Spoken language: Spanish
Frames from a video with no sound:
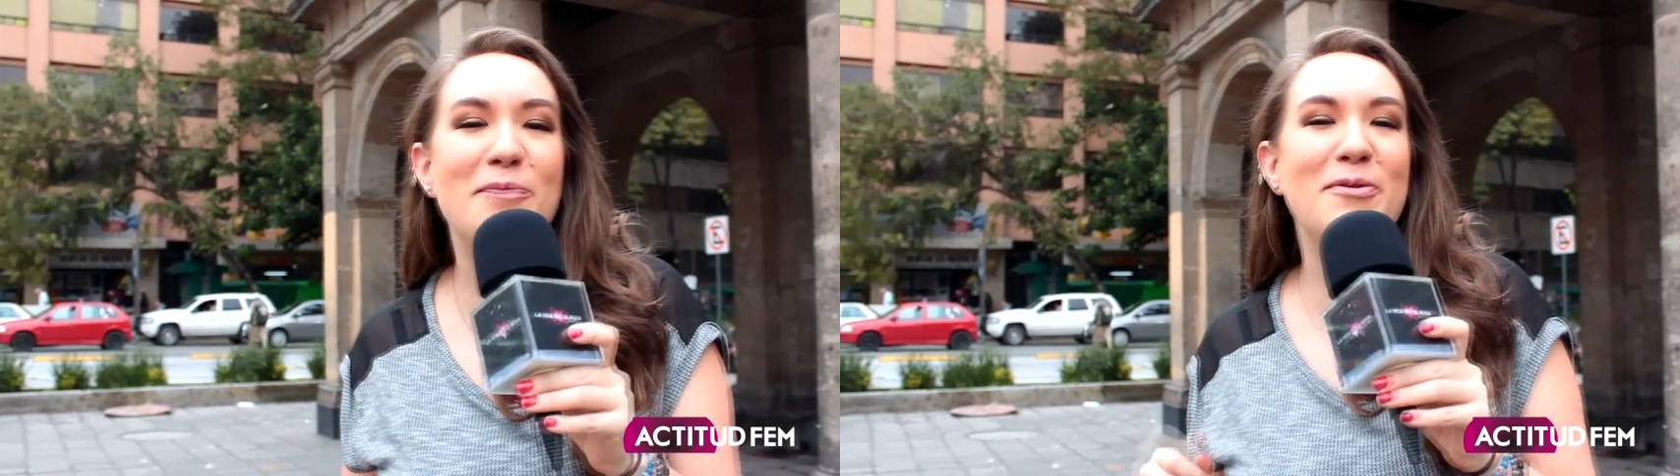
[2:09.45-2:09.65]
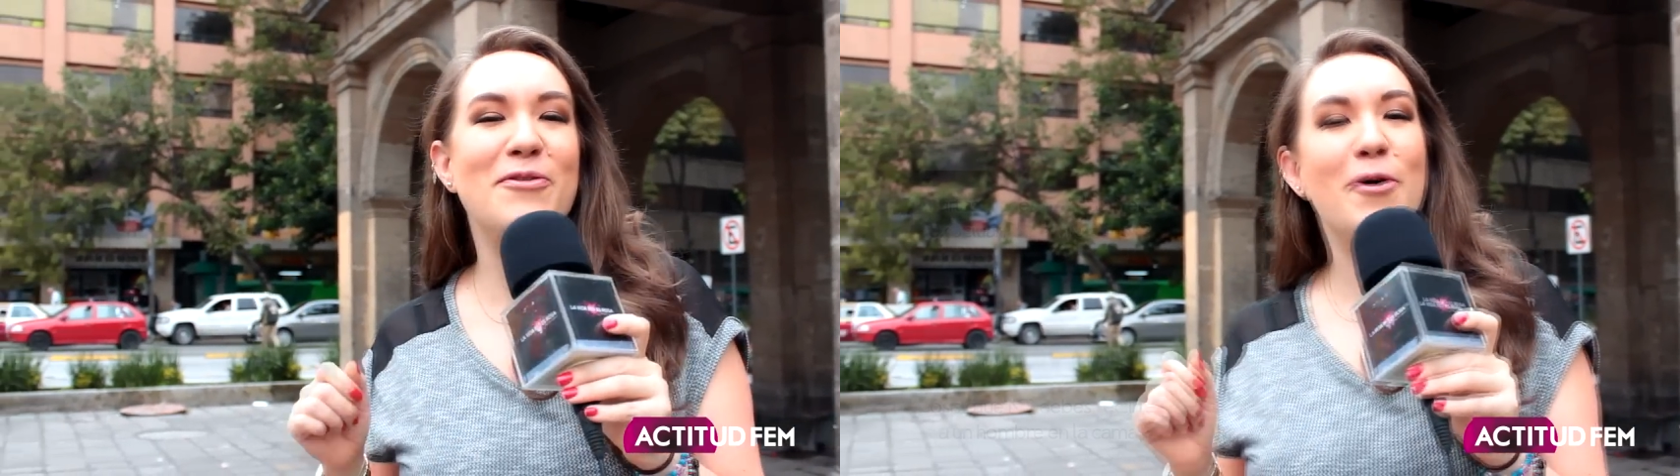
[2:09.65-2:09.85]

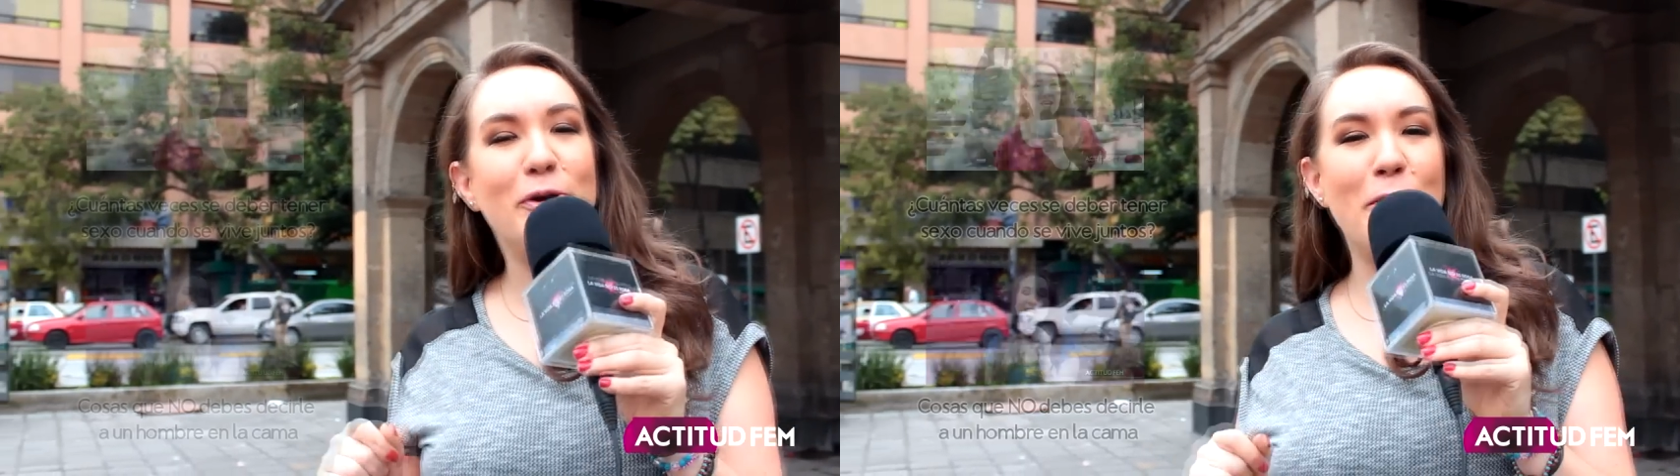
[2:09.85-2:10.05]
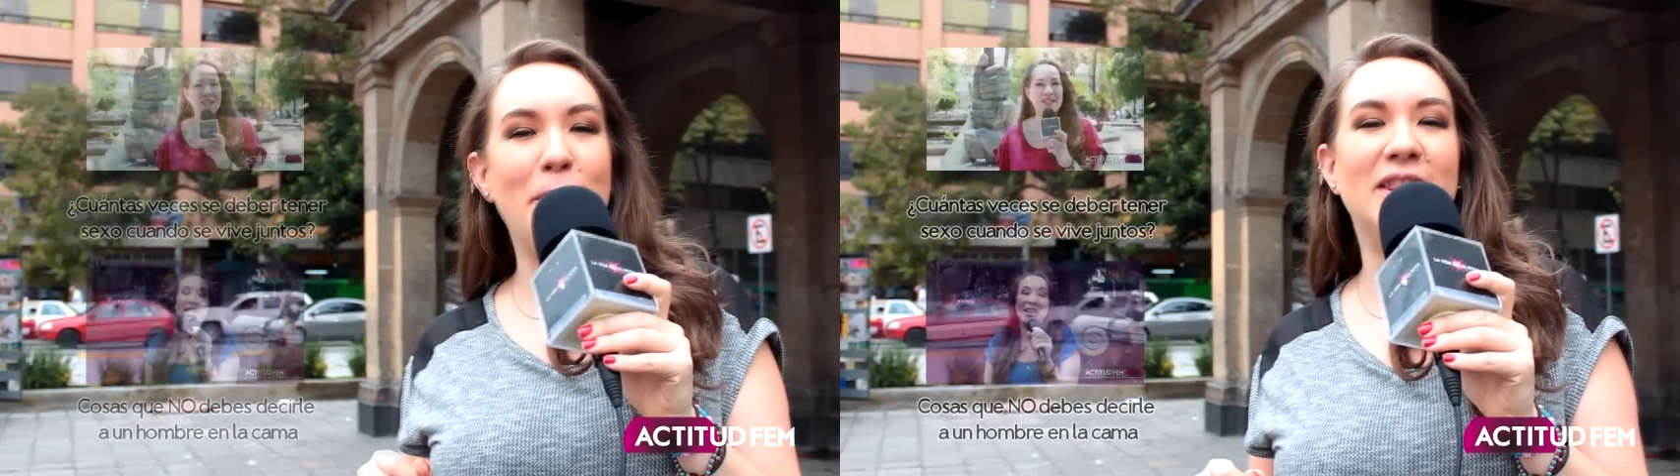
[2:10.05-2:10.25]
por
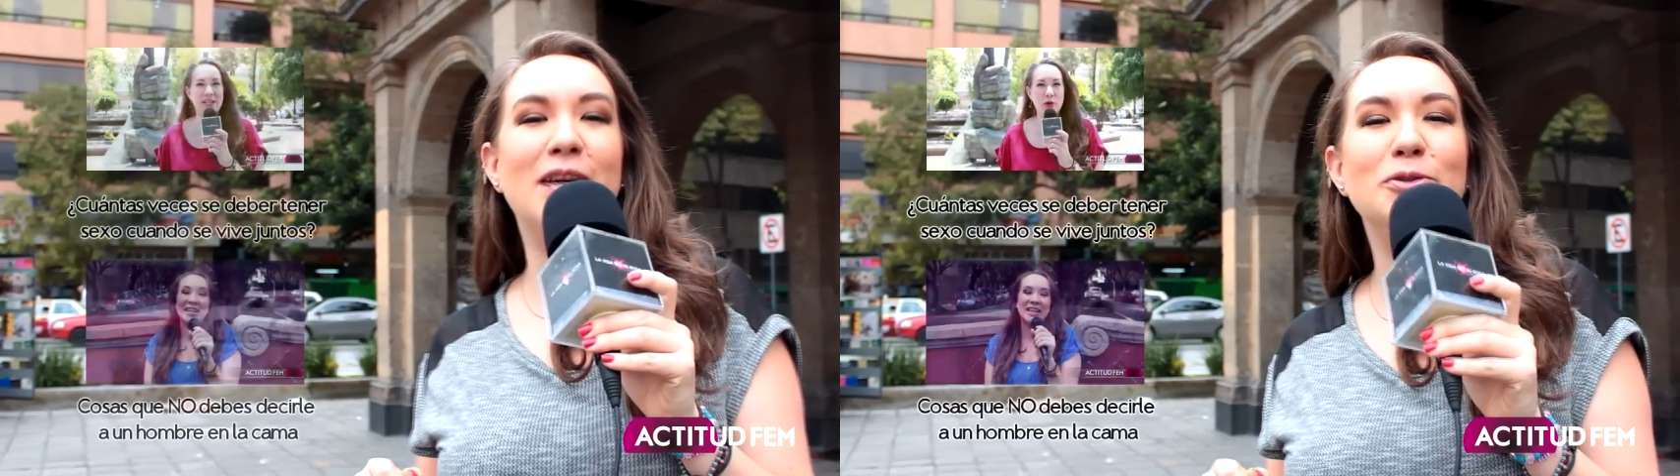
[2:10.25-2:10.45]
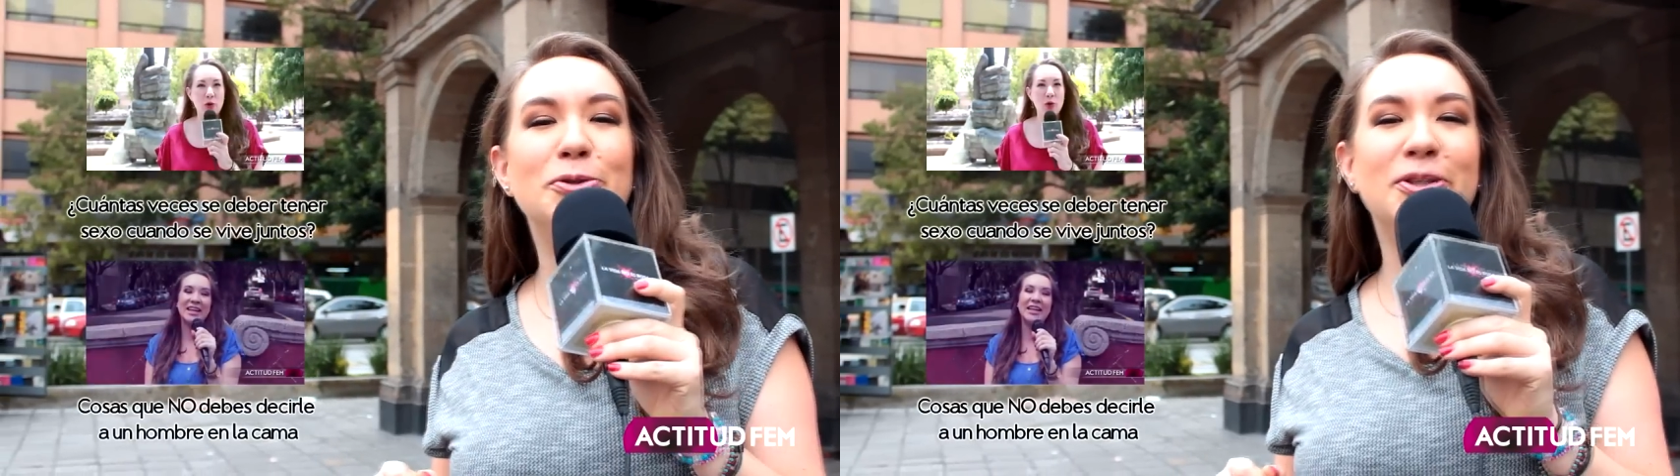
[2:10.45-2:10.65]
favor
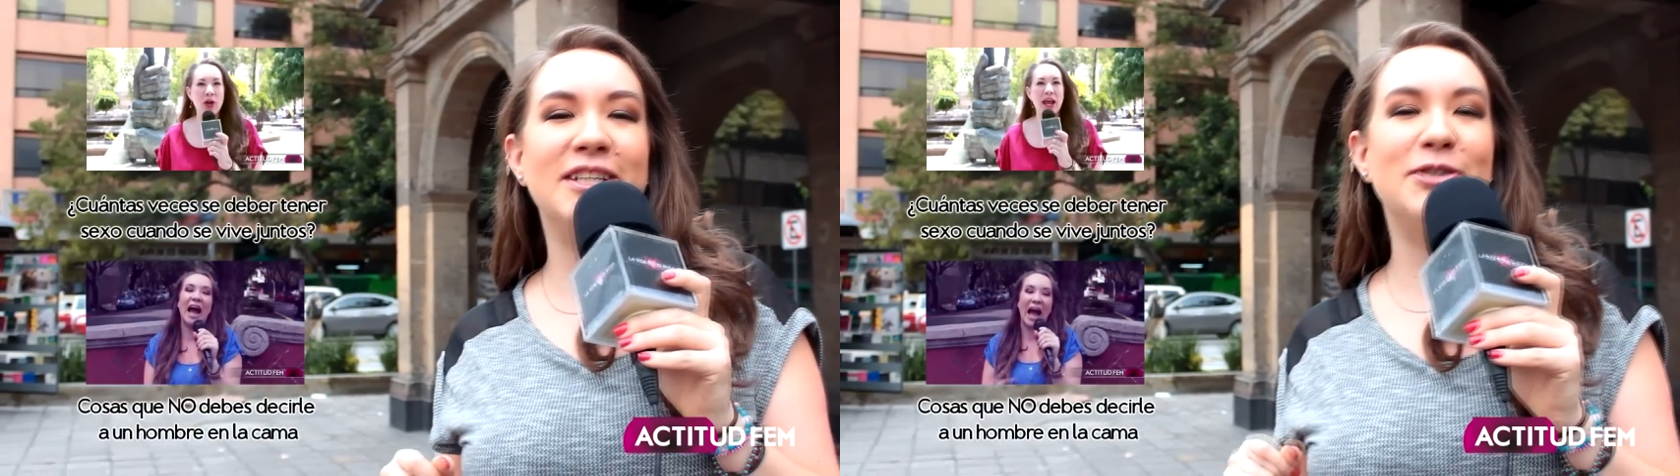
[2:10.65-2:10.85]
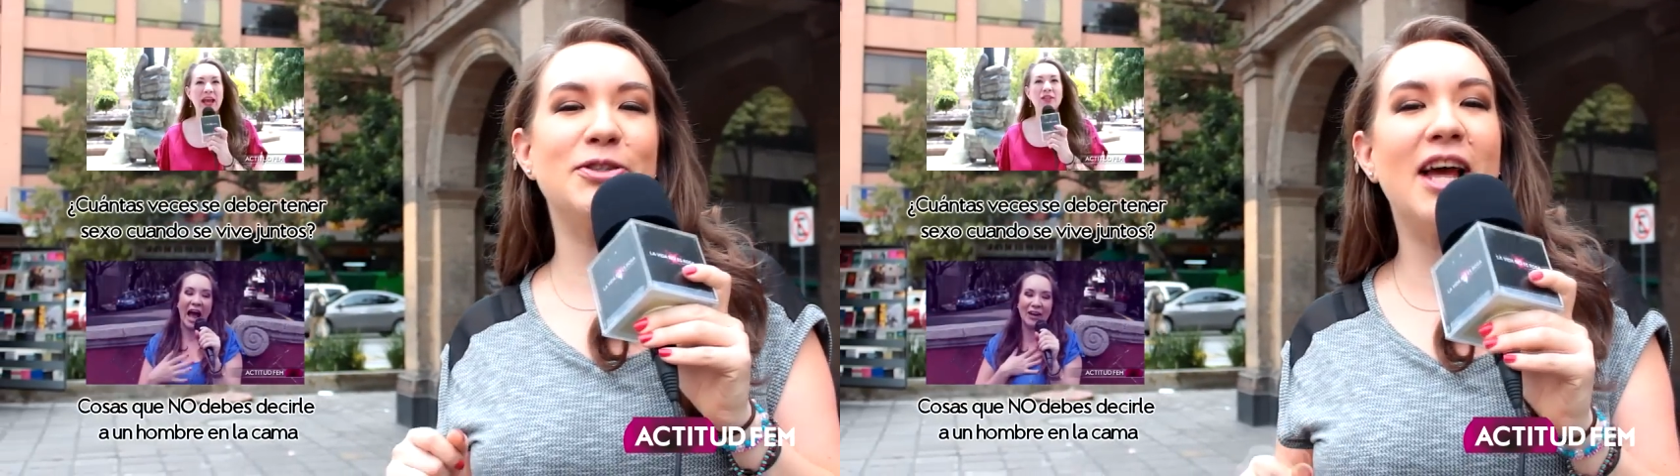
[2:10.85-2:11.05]
compártanlo en sus
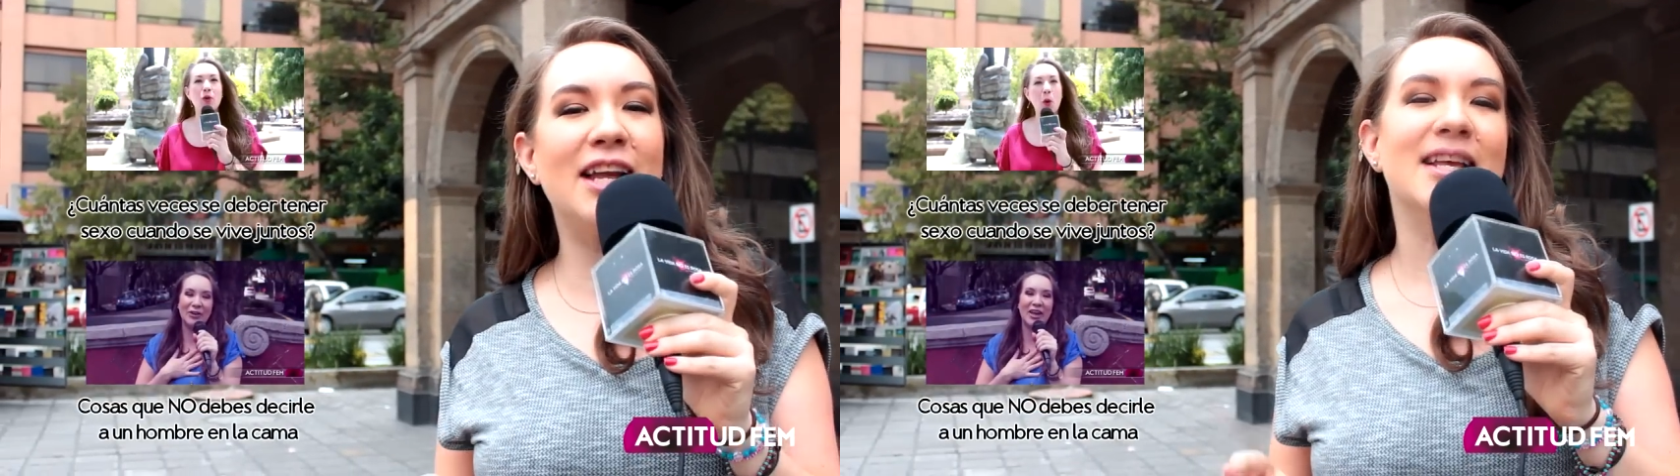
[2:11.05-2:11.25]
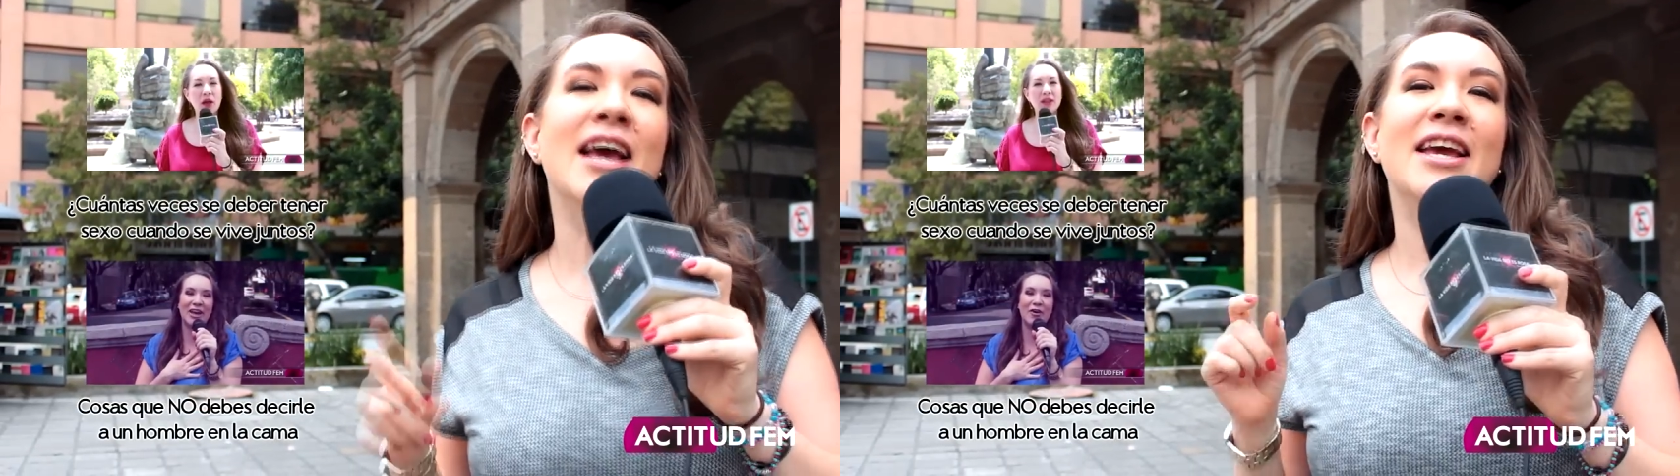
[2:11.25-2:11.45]
redes sociales